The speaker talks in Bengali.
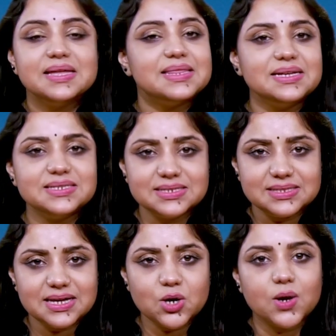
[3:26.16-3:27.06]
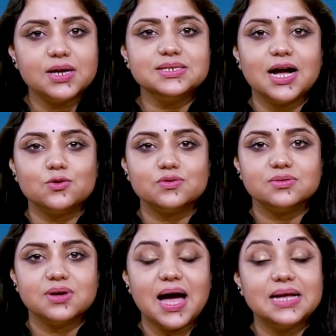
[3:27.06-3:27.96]
তাই চিন্তা করা ছাড়ুন
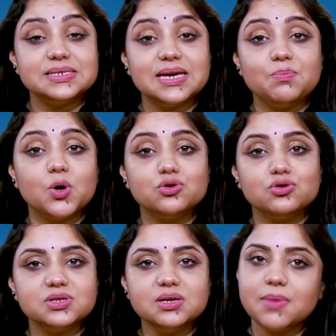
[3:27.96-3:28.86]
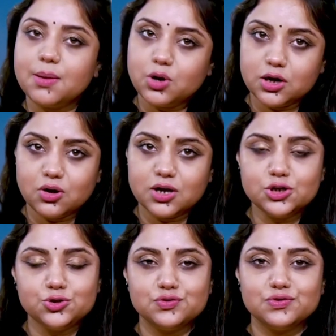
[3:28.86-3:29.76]
আজই এই পদ্ধতি ব্যবহার করা
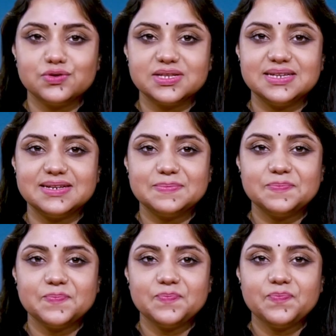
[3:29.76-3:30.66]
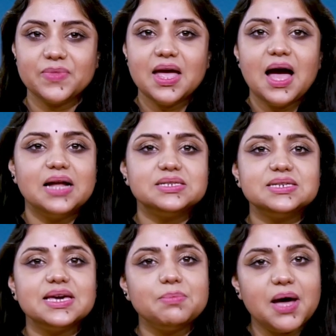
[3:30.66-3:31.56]
শুরু করে দিন আর
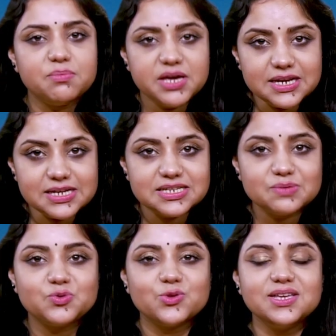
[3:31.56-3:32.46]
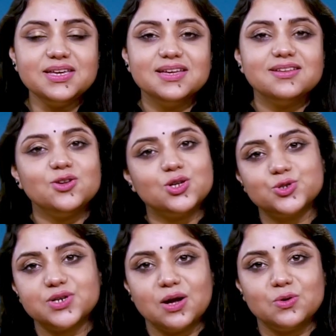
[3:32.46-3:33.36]
ঠিক এইভাবেই নিজের প্রতি
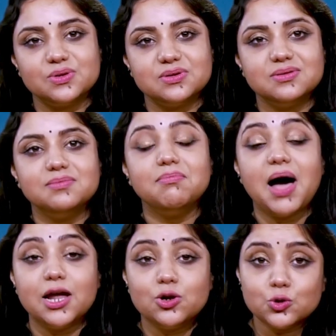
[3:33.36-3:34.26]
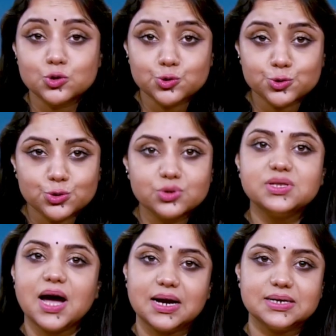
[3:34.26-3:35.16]
নজর রাখুন ভালো ও সুস্থ
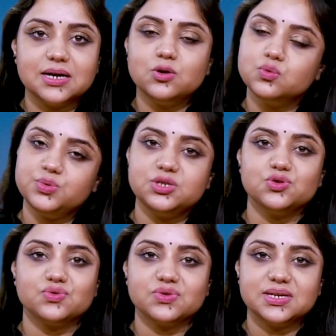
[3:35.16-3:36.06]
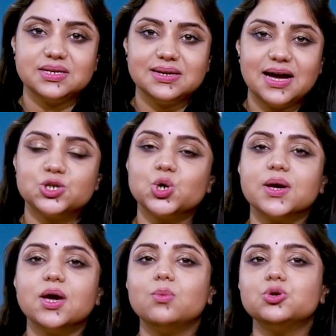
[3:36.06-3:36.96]
থাকাটা খুবই জরুরি আর
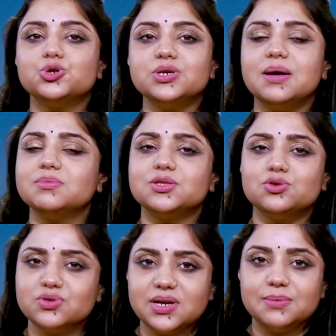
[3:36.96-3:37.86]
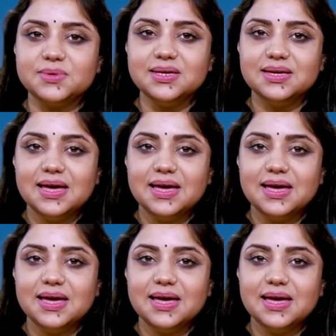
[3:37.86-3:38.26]
সঙ্গে অবশ্যই আমরা তো রইলামই